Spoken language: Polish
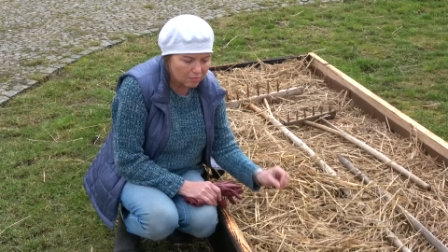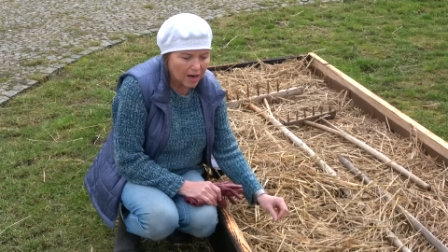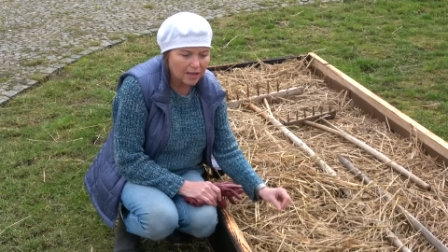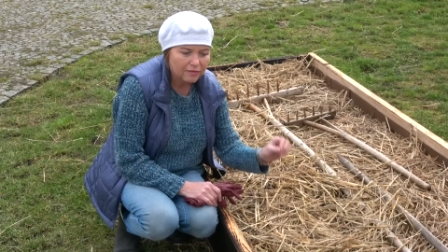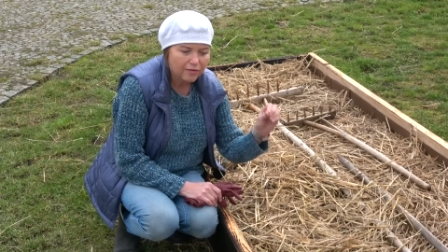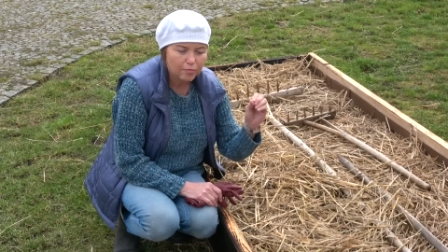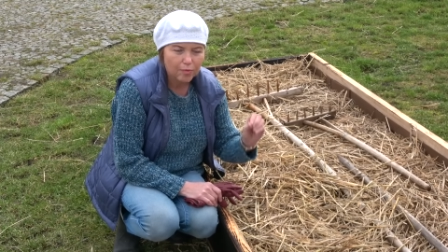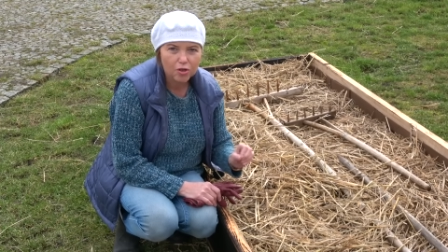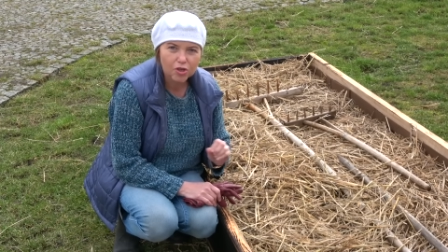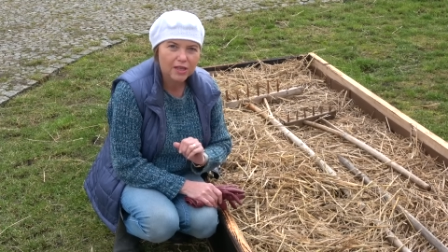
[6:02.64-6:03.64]
łatwo
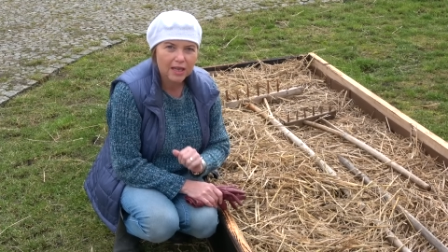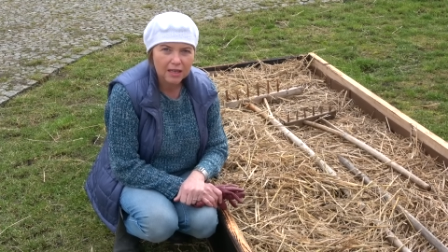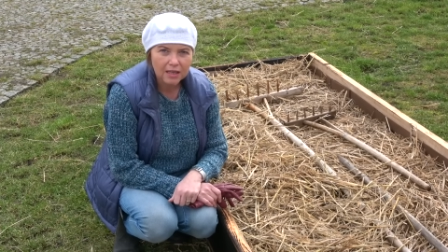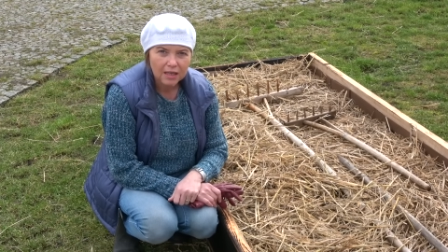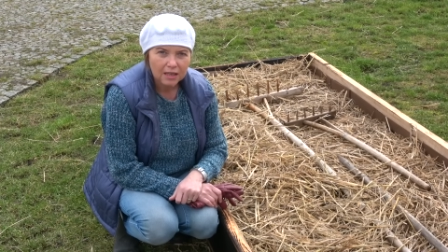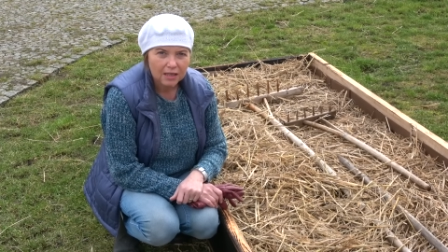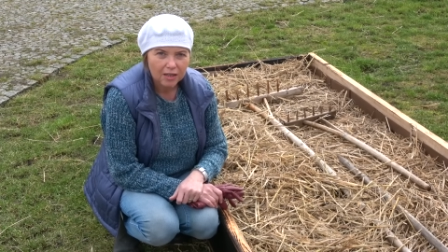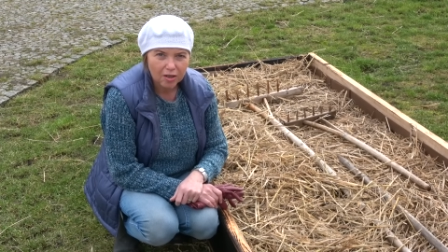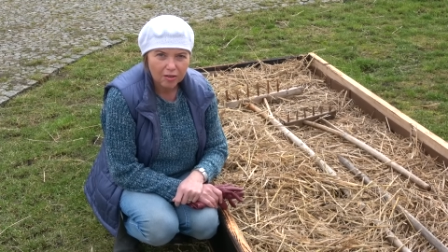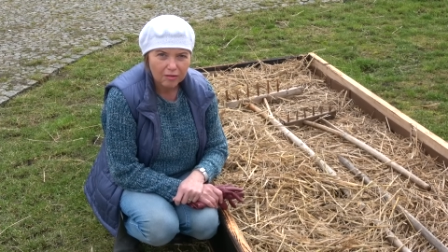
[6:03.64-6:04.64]
można
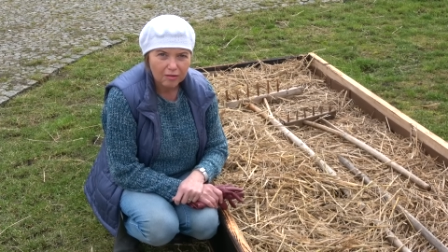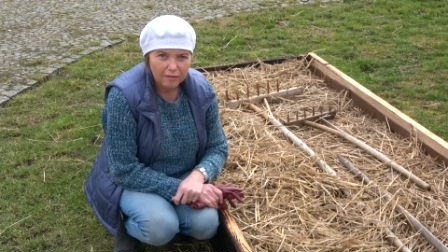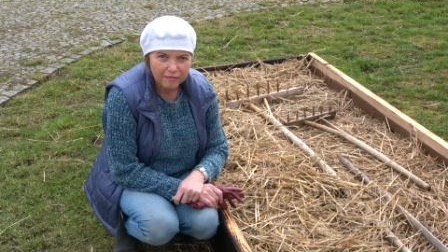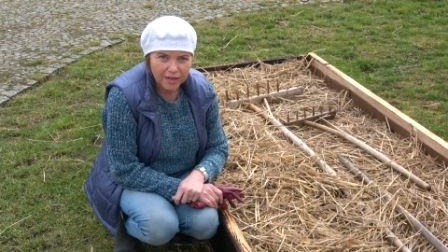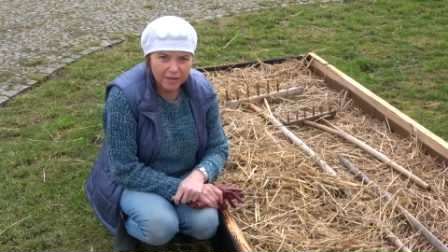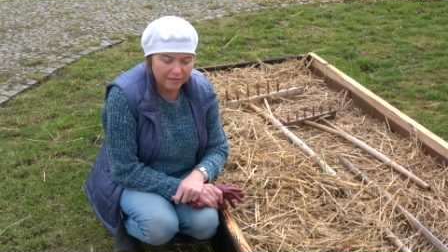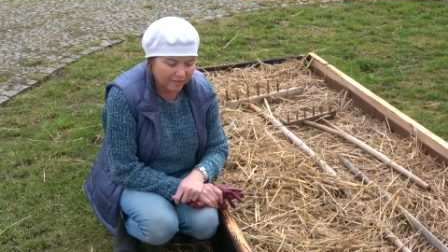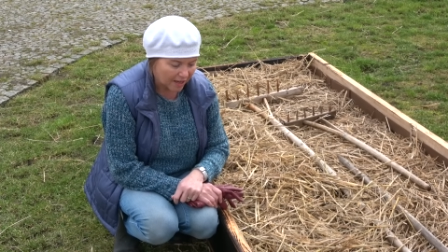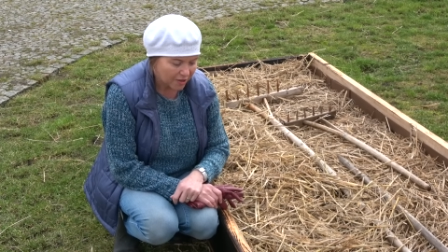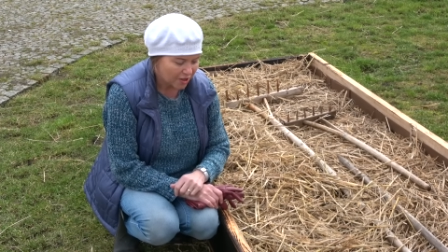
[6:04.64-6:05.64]
go
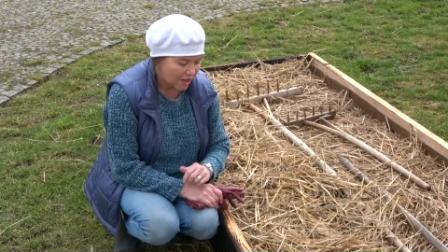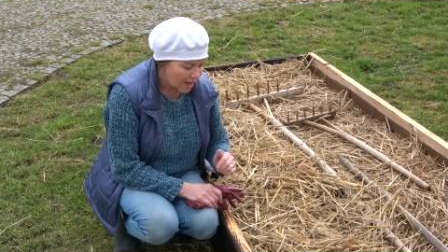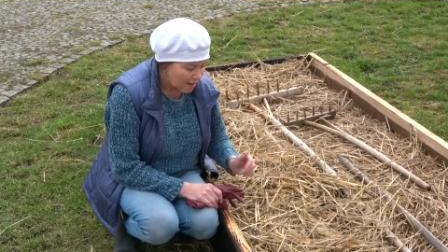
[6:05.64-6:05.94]
wyrwać,